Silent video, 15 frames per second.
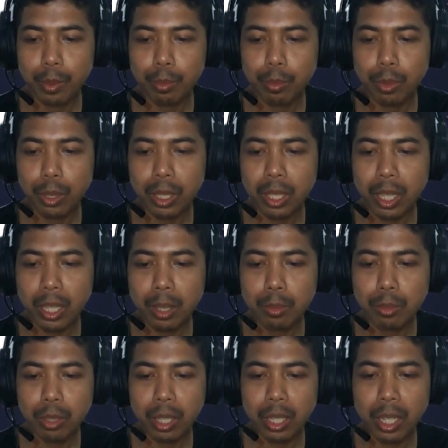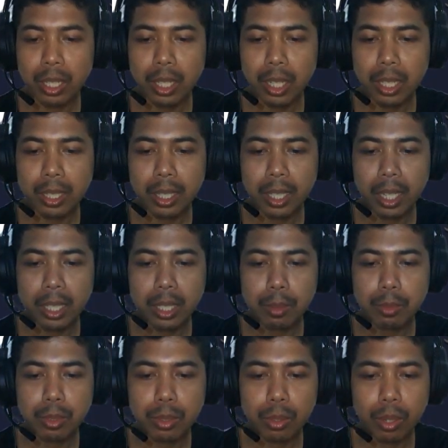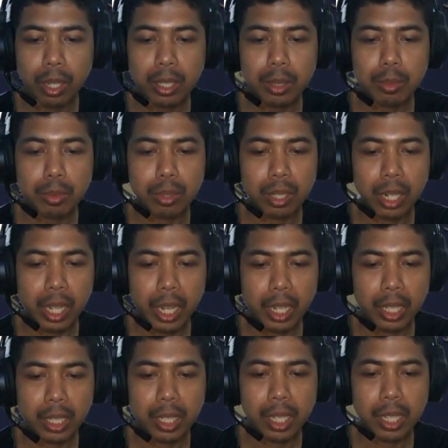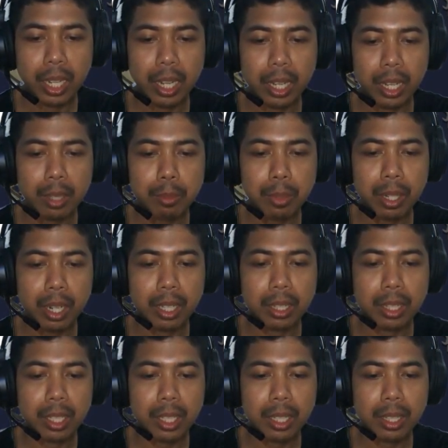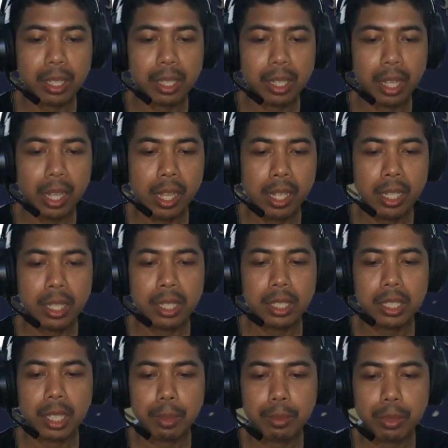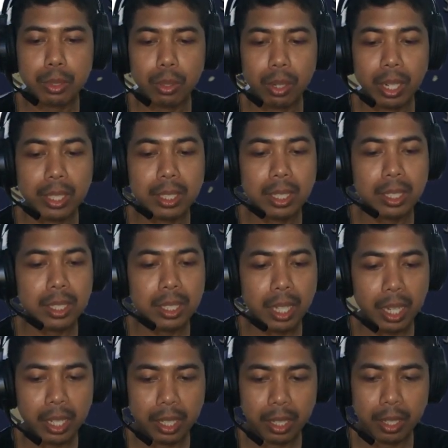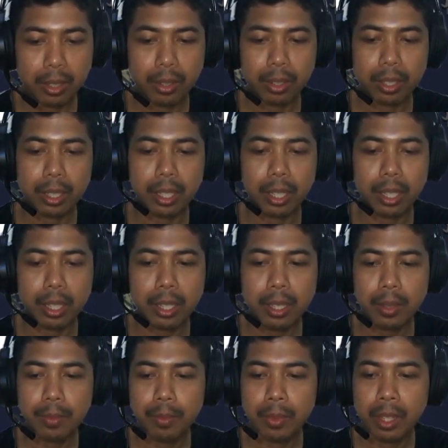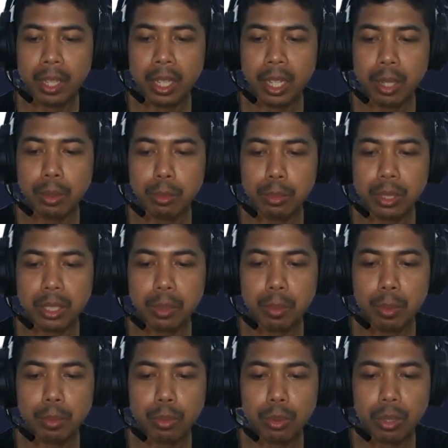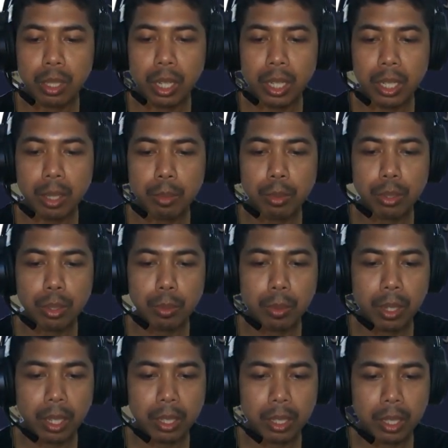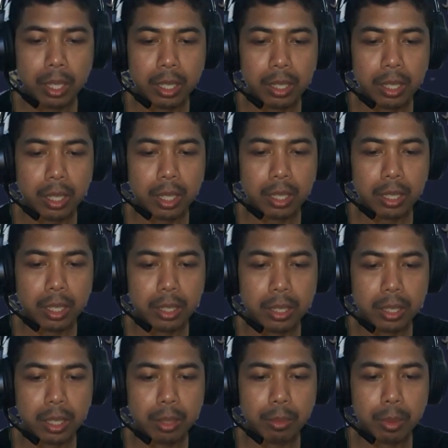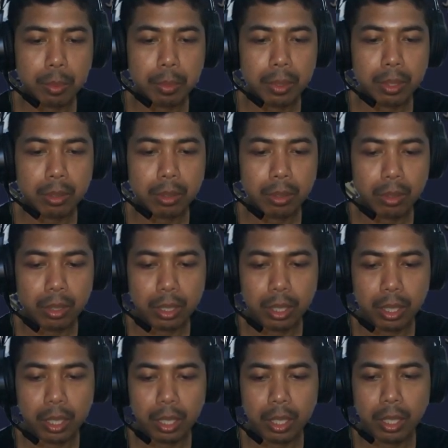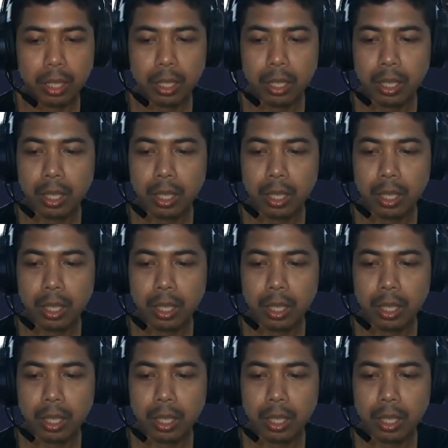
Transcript: murid akan mulai datang ketika jam sekolah dimulai dan akan berhenti ketika jam sekolah selesai oke kamu bisa membuka dan menutup kantin yang integritas dengan papan oke